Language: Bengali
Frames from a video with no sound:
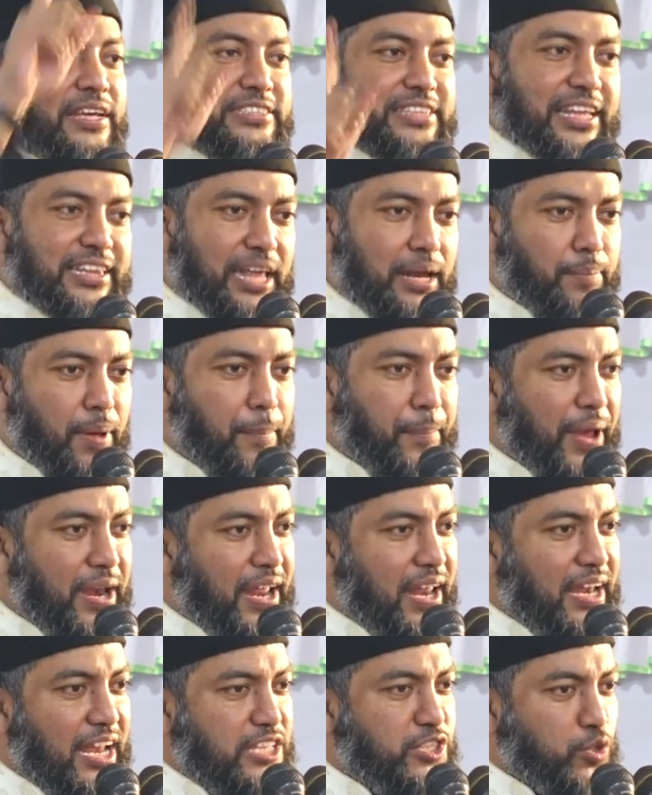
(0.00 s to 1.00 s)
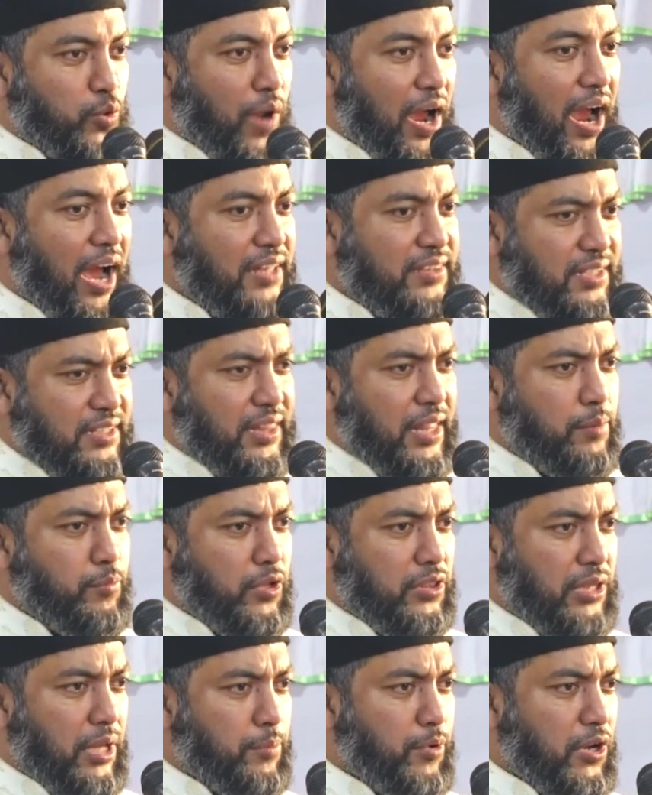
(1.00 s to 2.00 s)
যাদের ব্যাপারে আল্লাহ সুরা হাদিদের
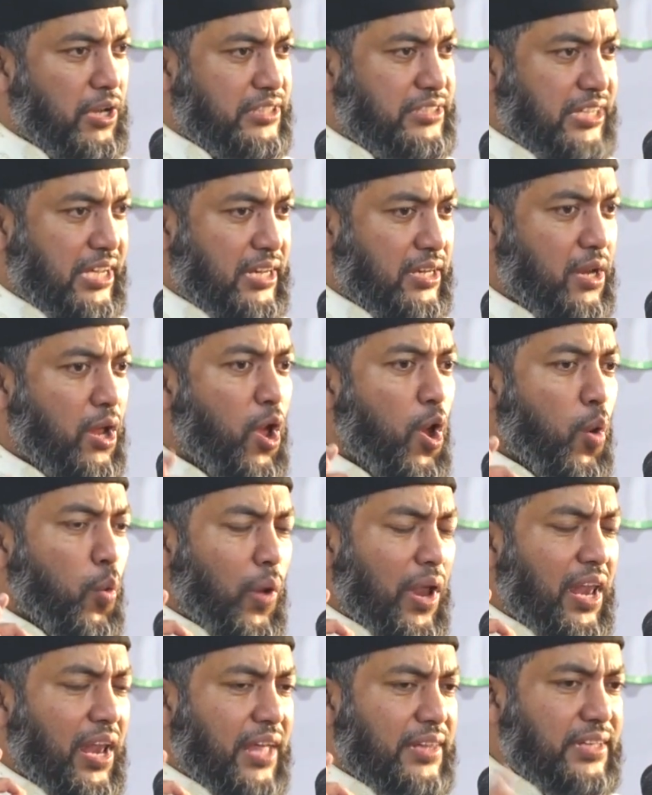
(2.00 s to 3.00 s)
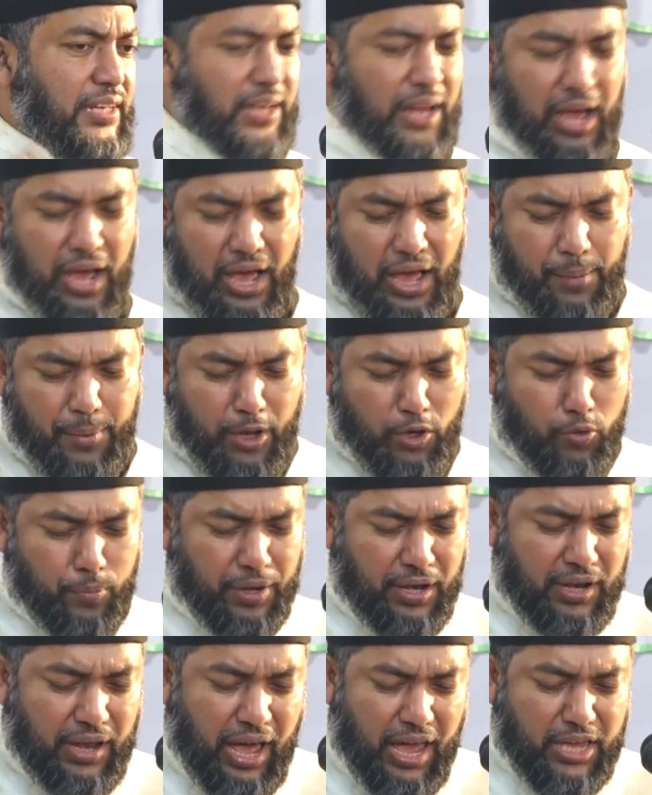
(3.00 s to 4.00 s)
মধ্যে বলেছেন ওয়াল্লাদিনা আমানু
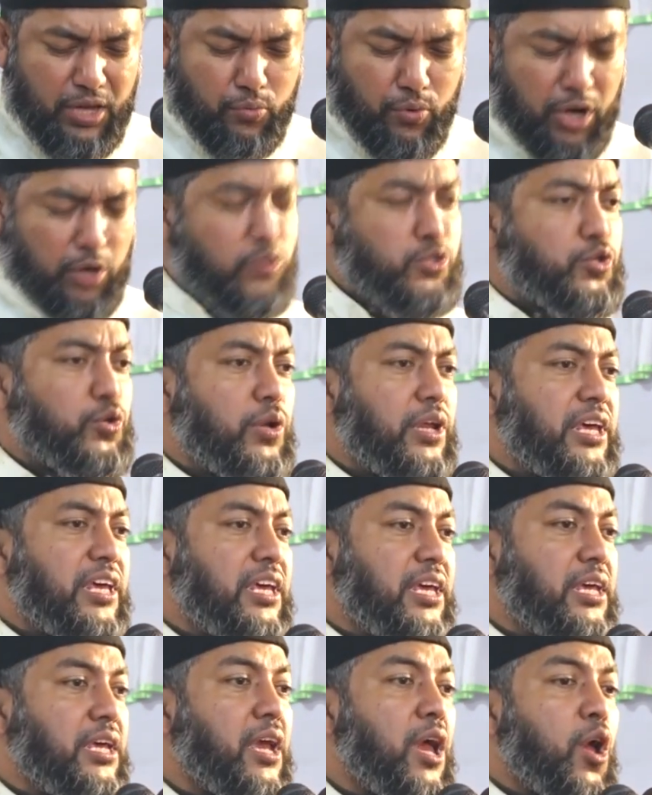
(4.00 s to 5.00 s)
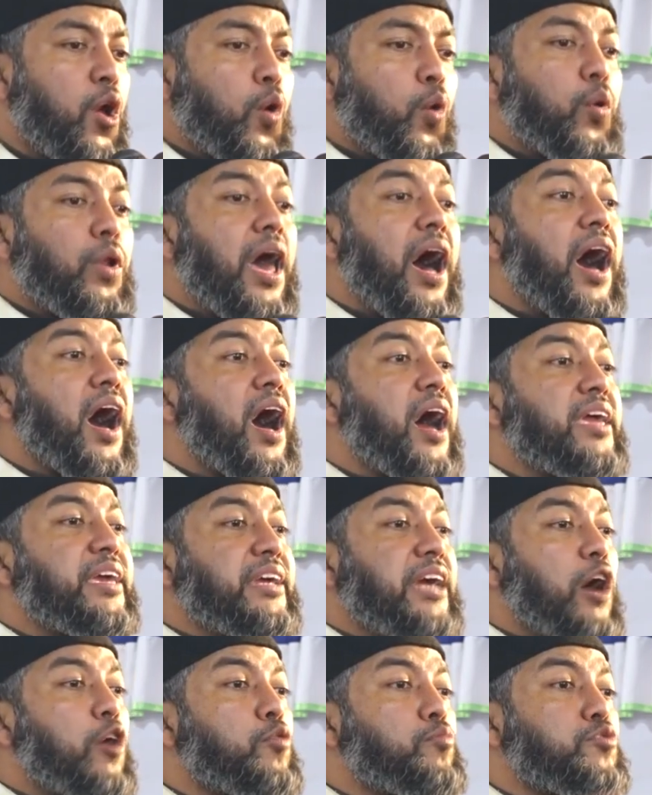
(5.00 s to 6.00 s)
বিল্লাহি ওয়া রাসূলিহি
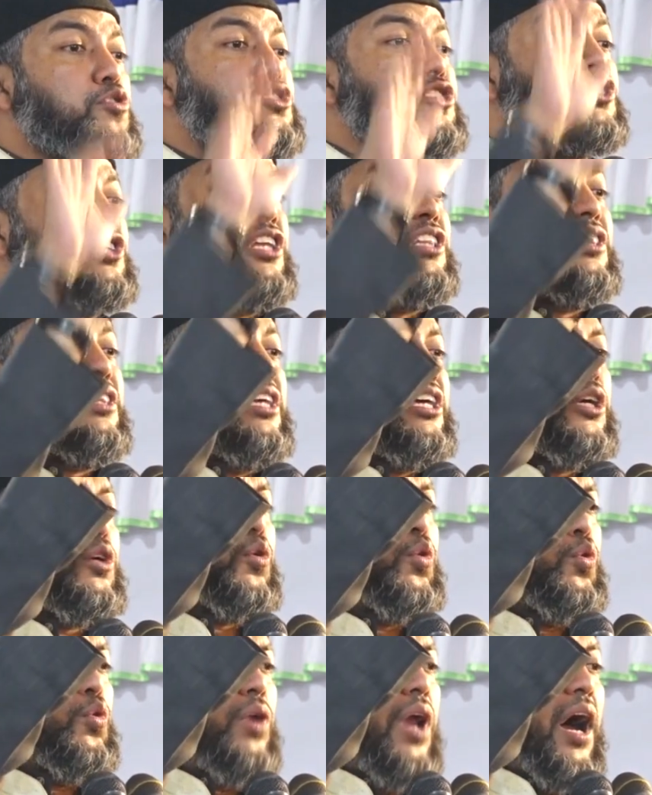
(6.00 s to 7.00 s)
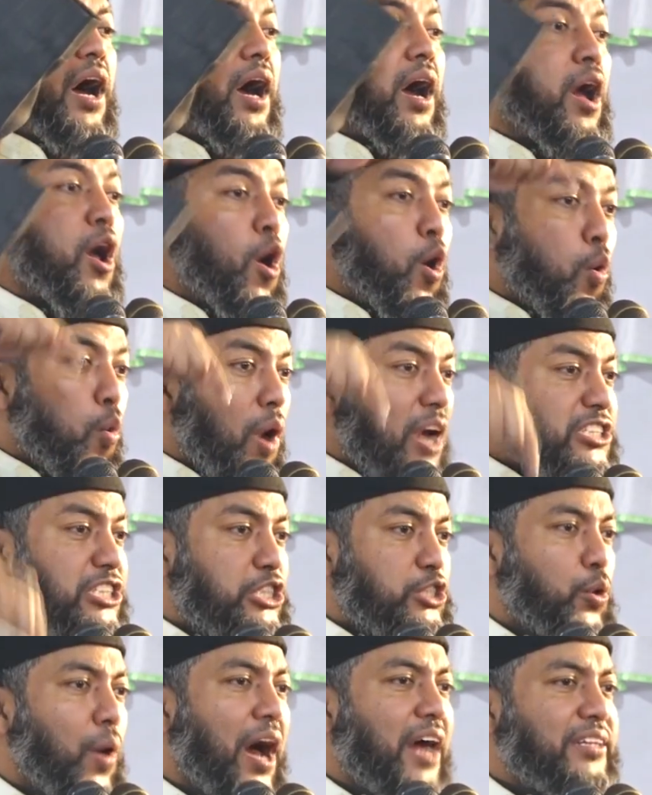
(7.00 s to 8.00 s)
উলাইকা হুমুস সিদ্দিকুনা ওয়াশ
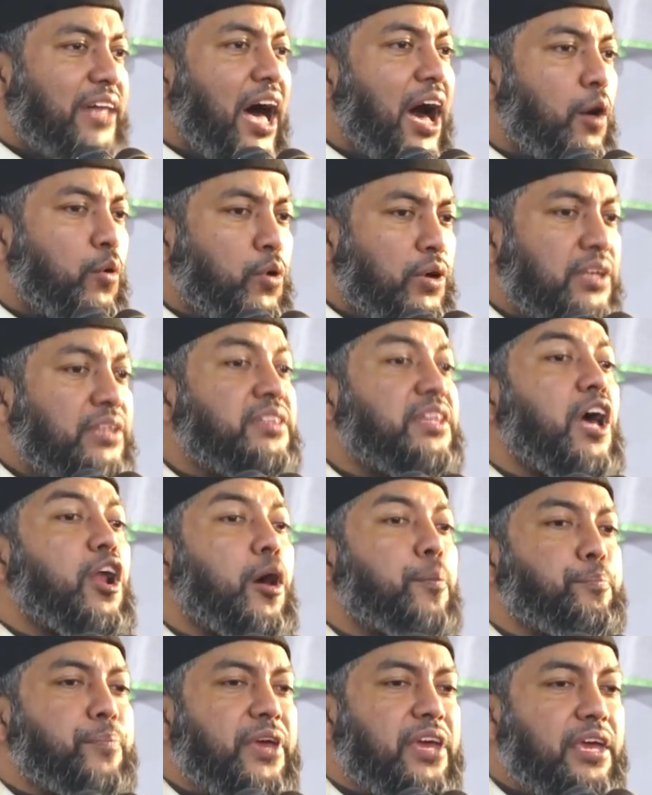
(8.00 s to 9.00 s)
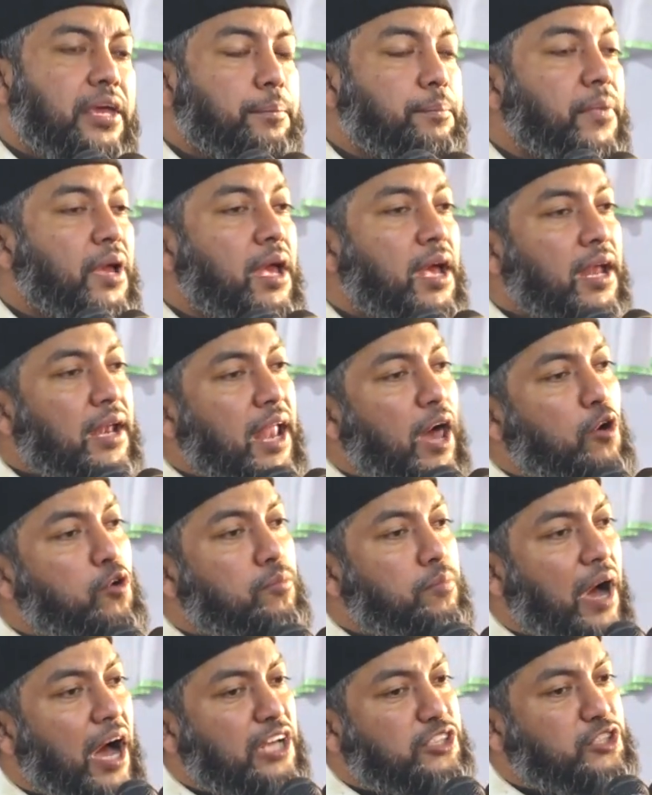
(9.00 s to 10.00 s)
শুহাদাউ ইনদা রাব্বিহিম
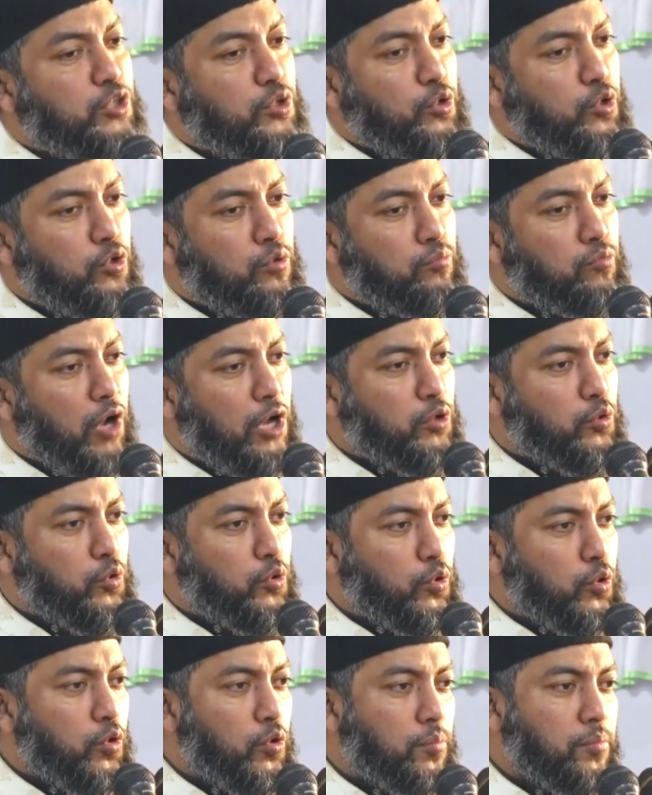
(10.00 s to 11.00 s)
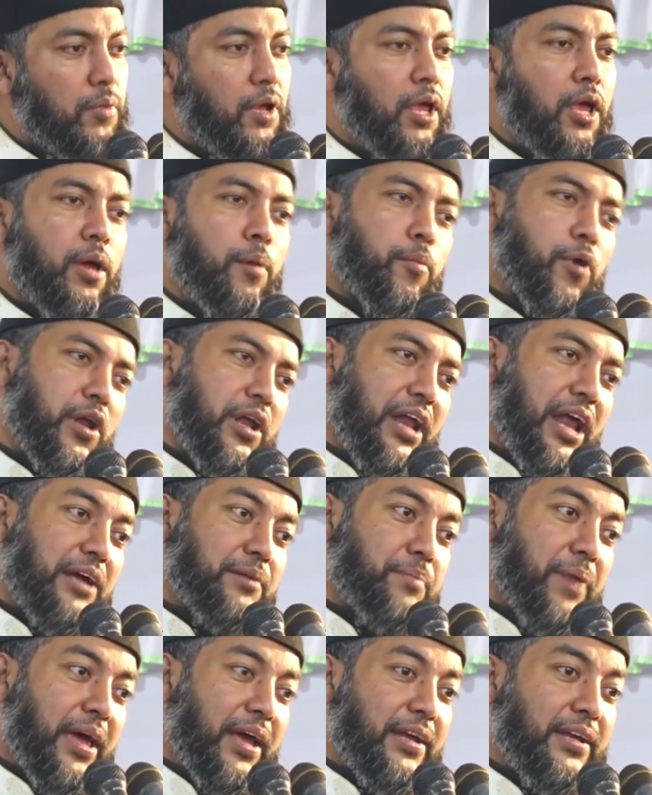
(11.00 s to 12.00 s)
লাহুম আজরুহুম ওয়া নূরুহুম মনে
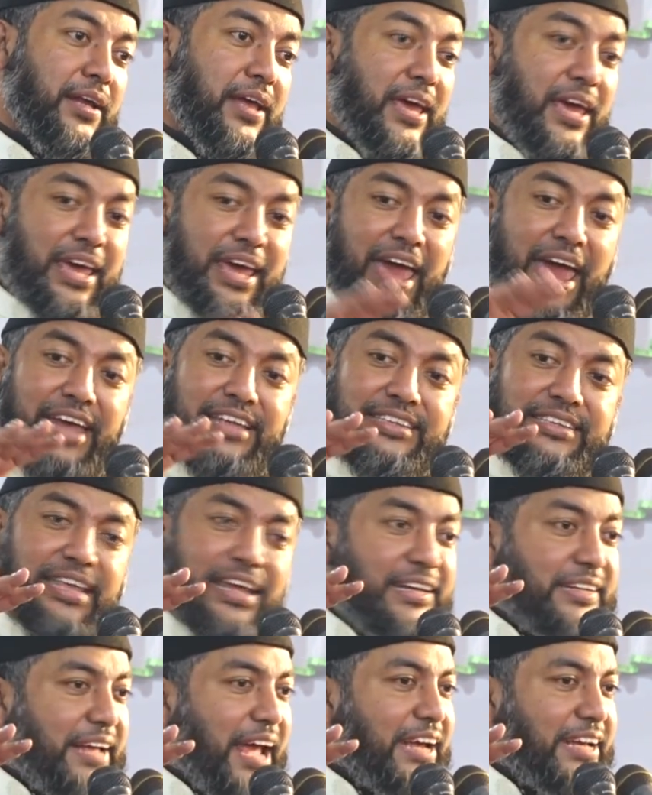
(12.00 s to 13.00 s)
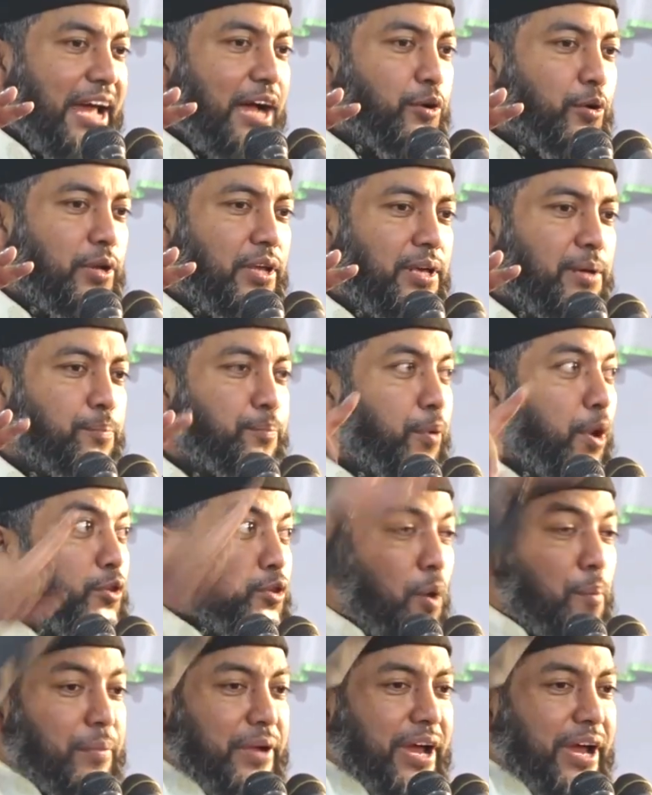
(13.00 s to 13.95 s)
রাখবেন এই তিন ক্যাটাগরি প্রথম